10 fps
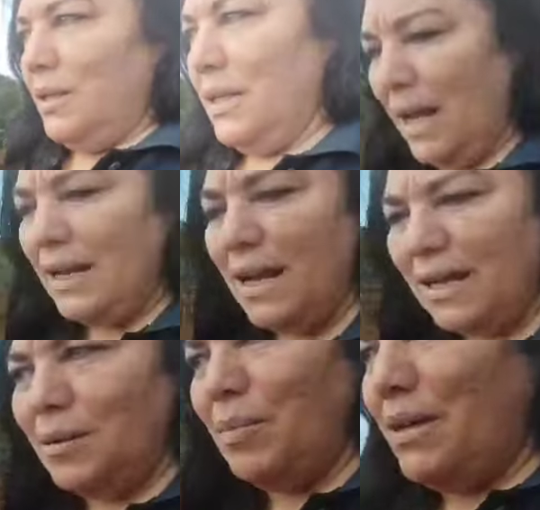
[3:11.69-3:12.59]
de
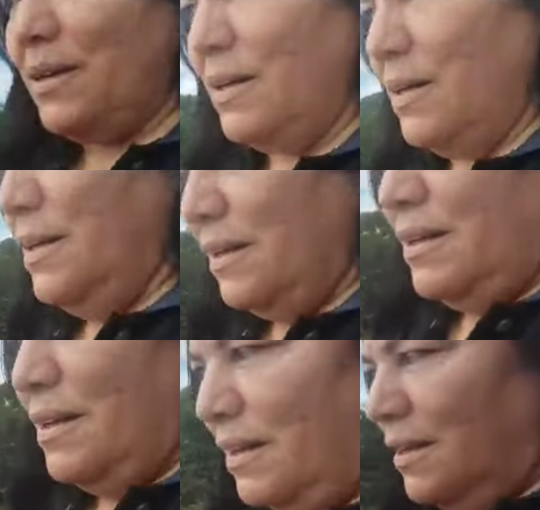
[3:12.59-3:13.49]
Carnaíba.
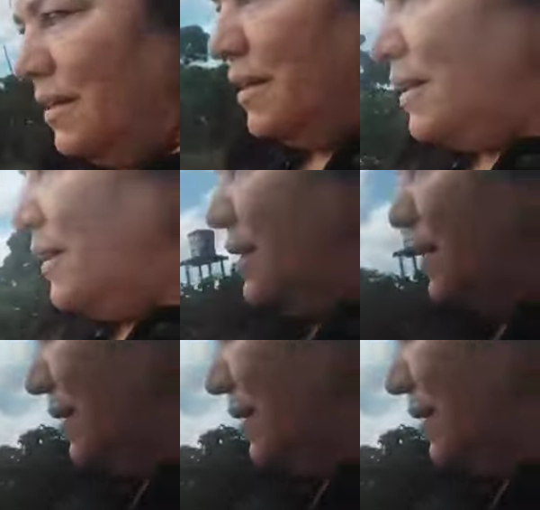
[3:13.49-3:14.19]
E